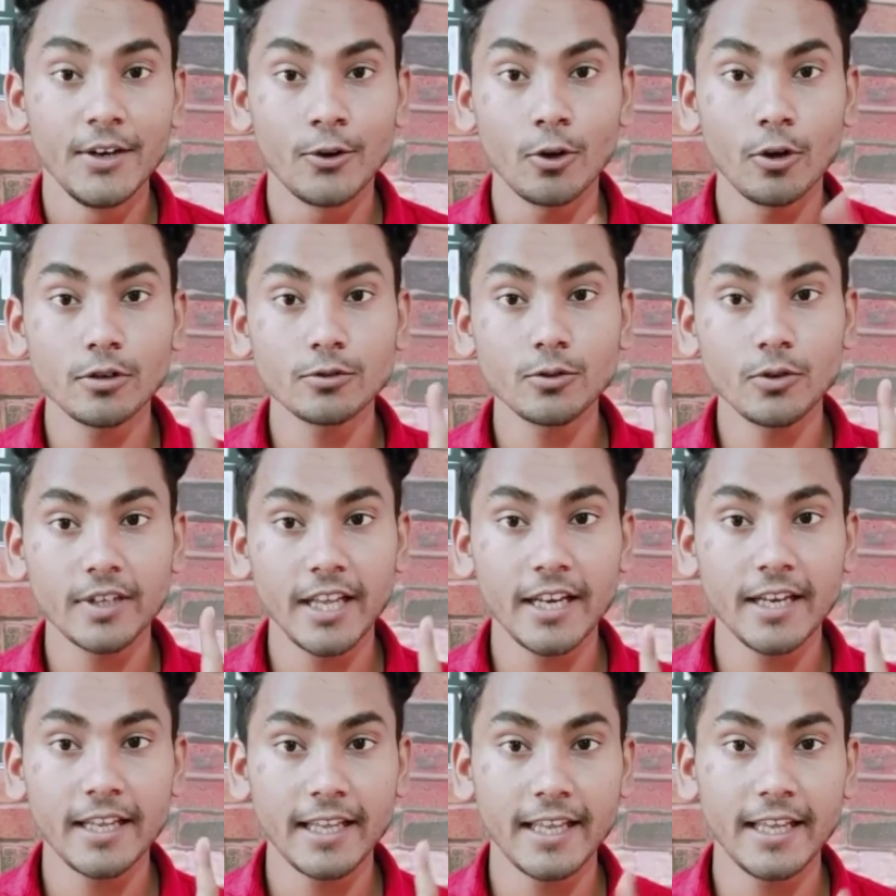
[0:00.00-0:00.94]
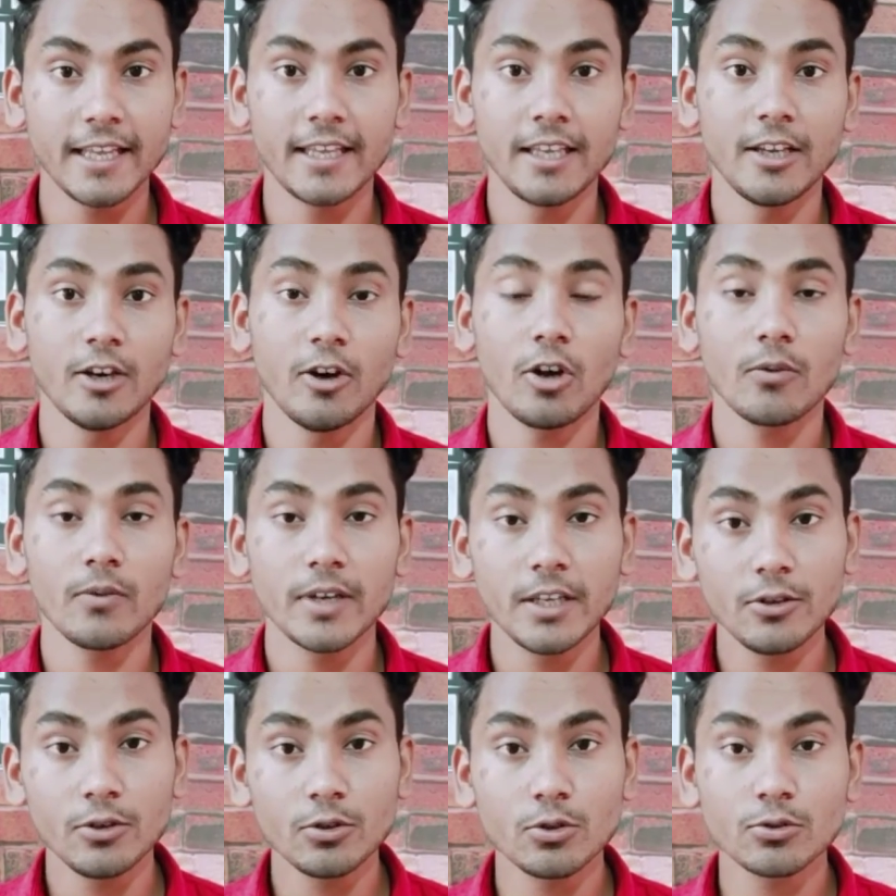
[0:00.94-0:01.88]
नॉर्जो टेन ए की और
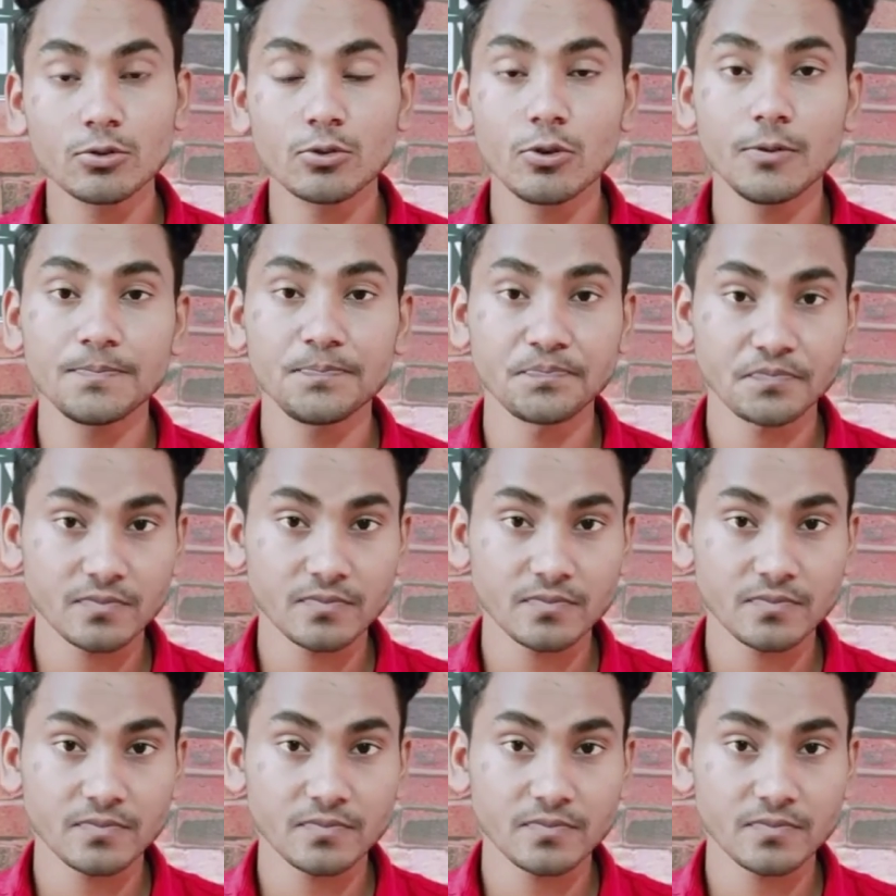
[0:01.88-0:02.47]
वहीं जो दोस्तों